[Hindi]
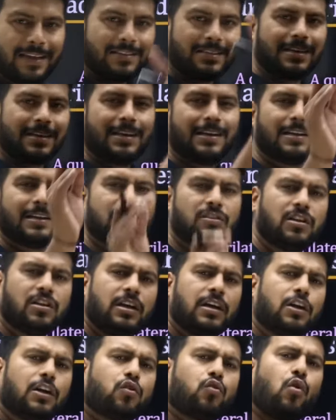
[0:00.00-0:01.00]
सर्कल के अंदर
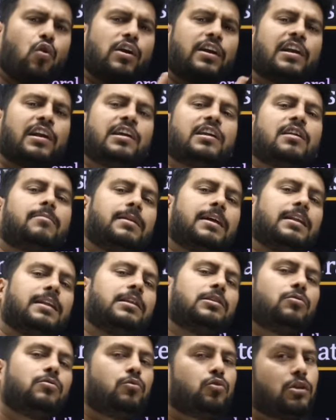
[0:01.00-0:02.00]
अगर क्वाड्रेटर बना दे
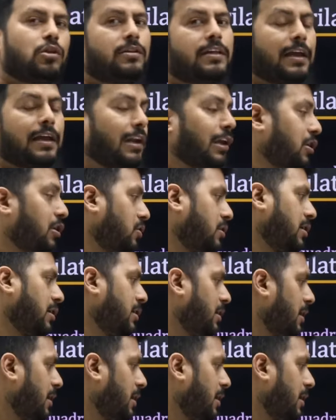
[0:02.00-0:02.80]
तो वो होता है साइक्लिक क्वाड्रेटर